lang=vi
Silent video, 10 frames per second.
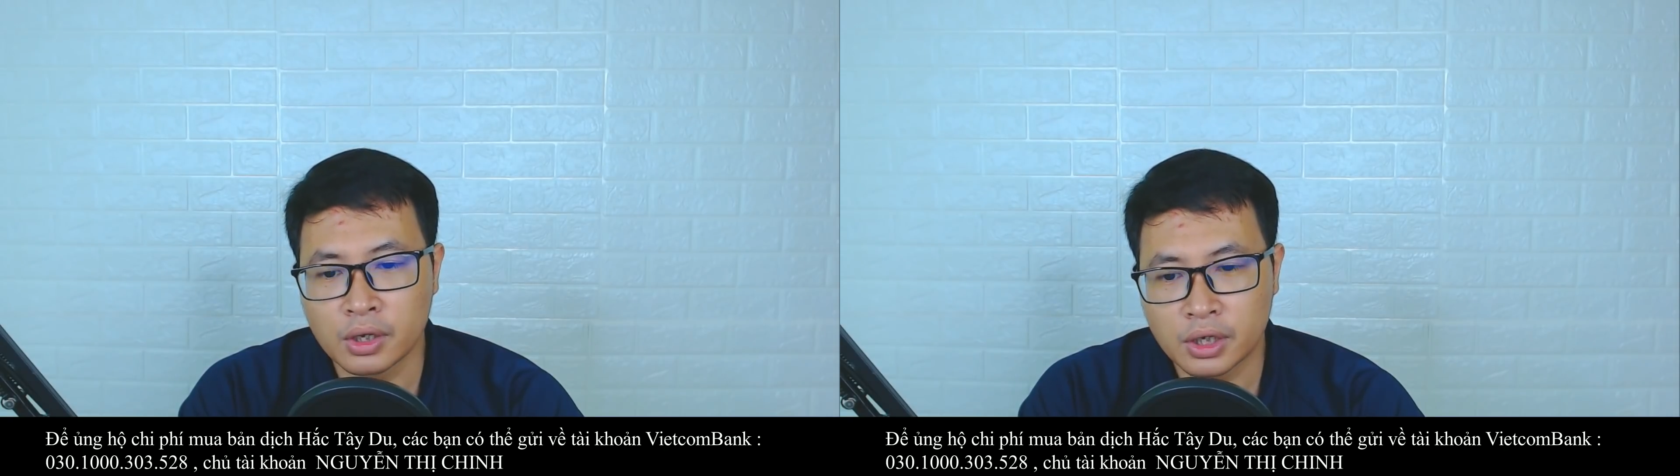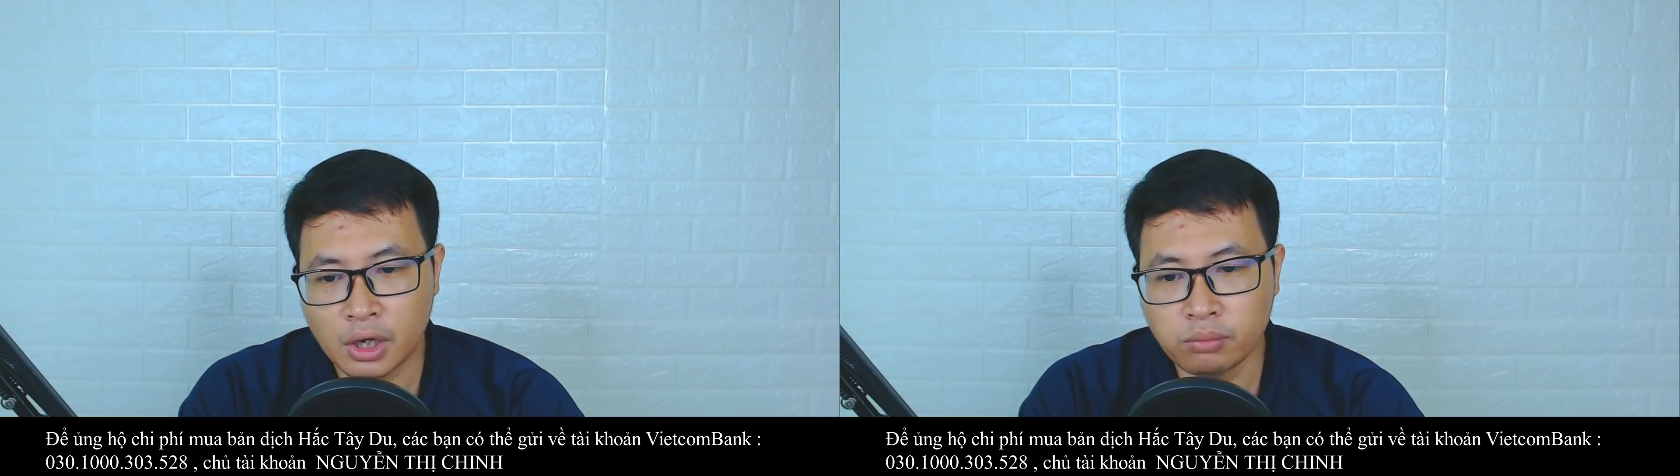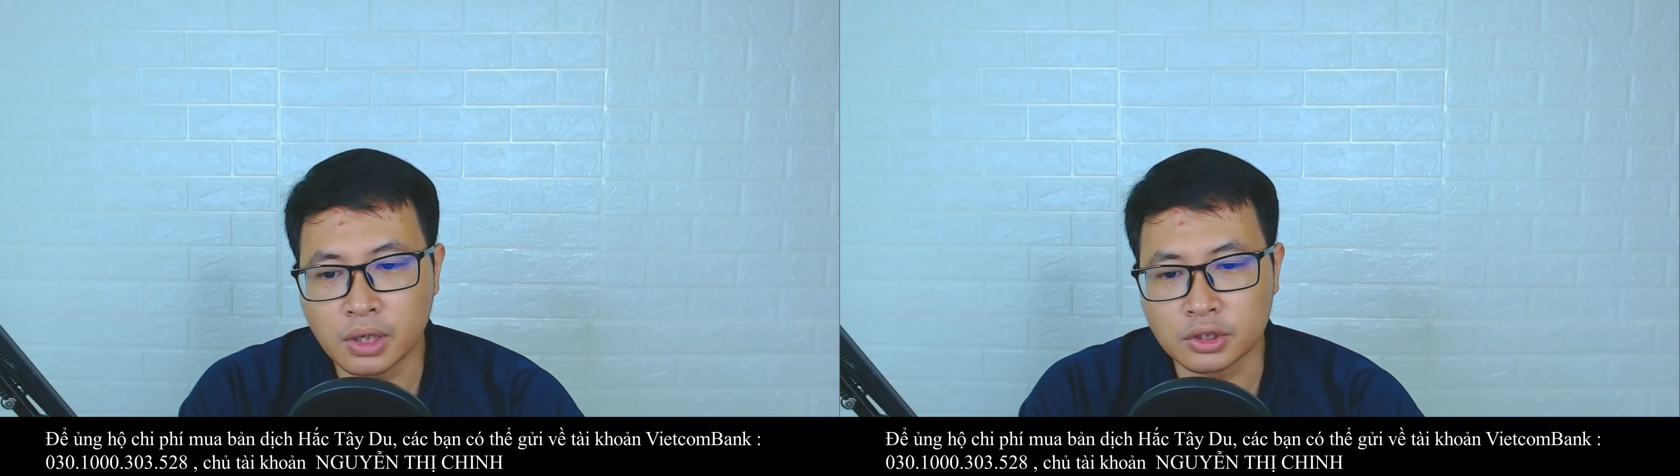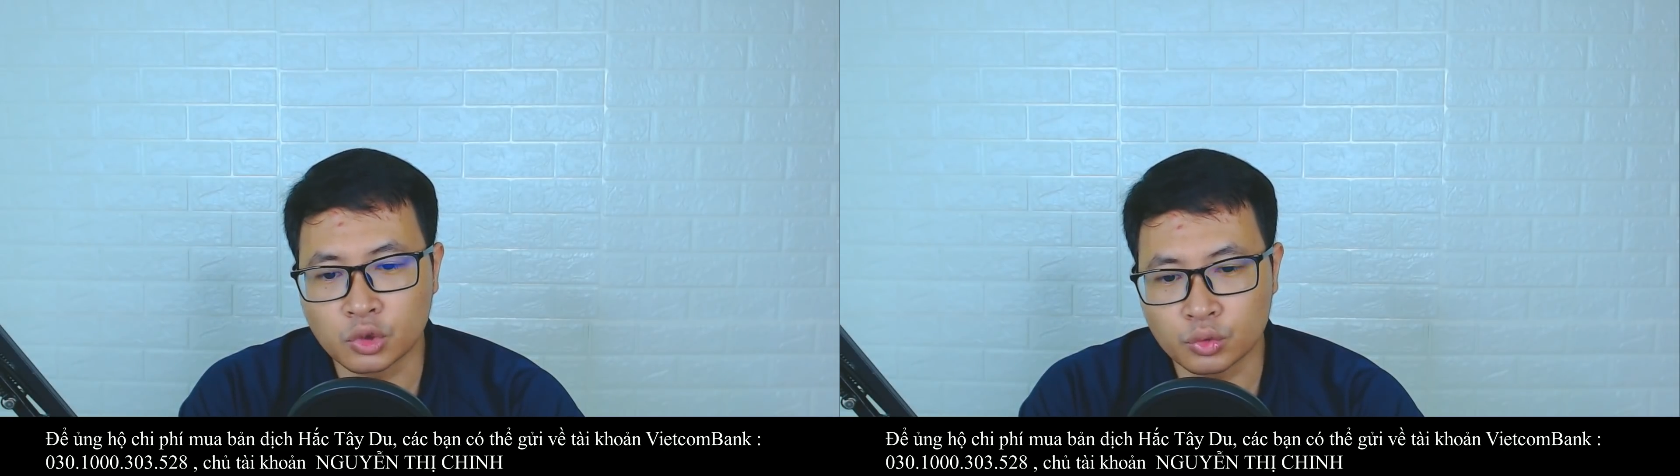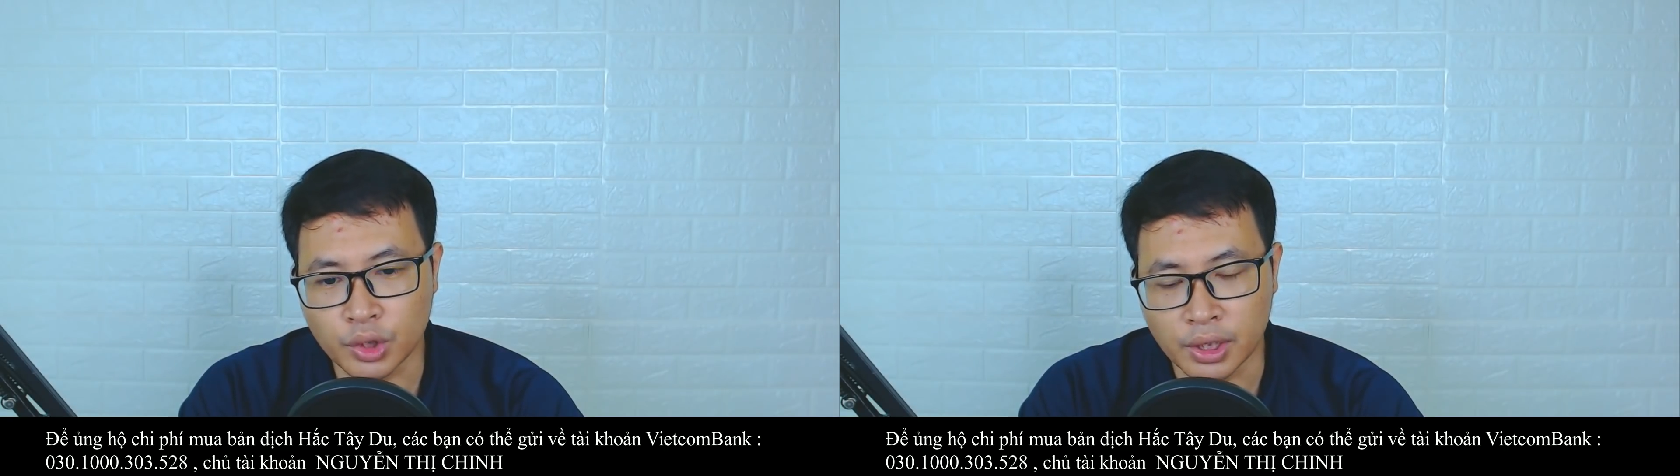Không ngừng
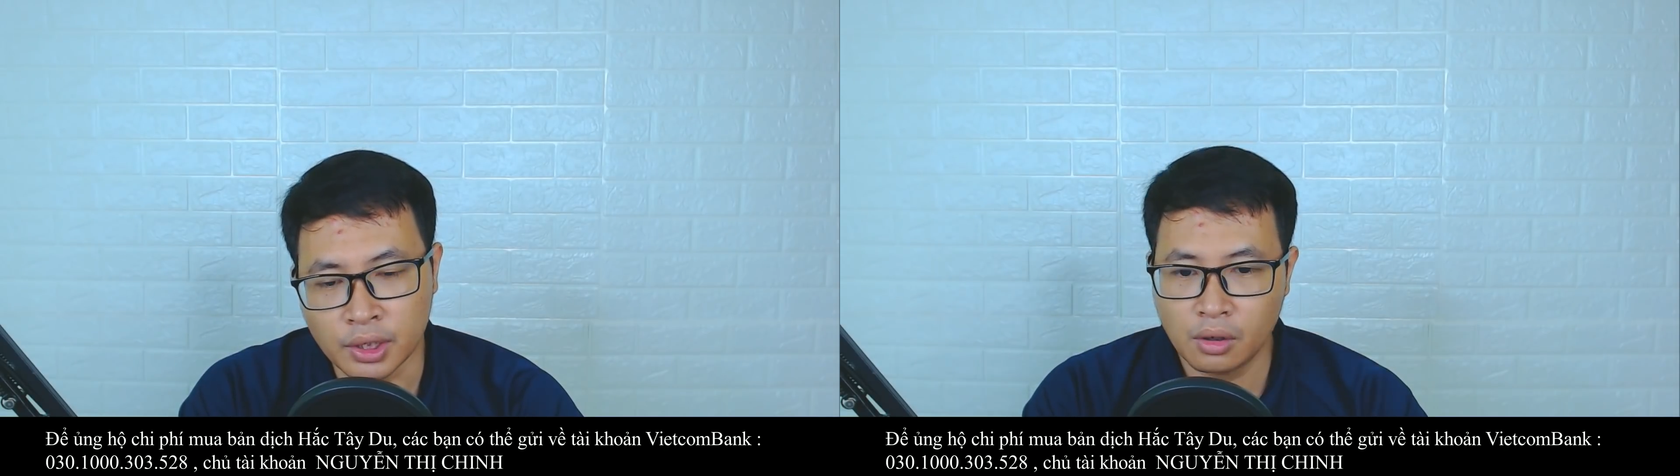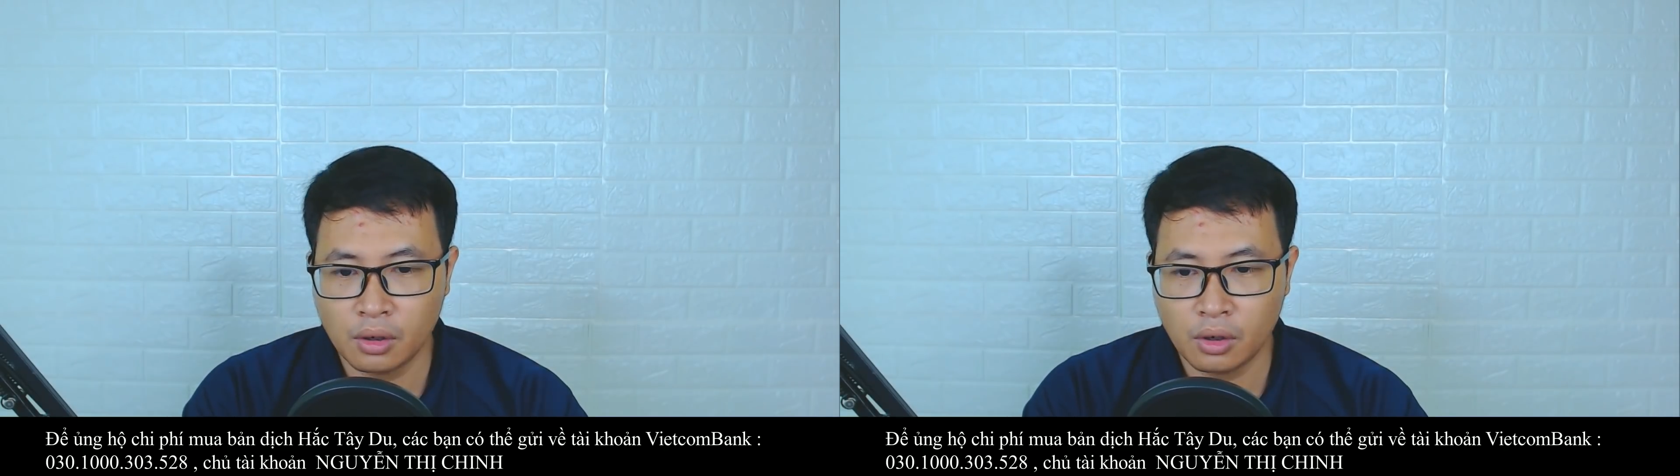rung chuyển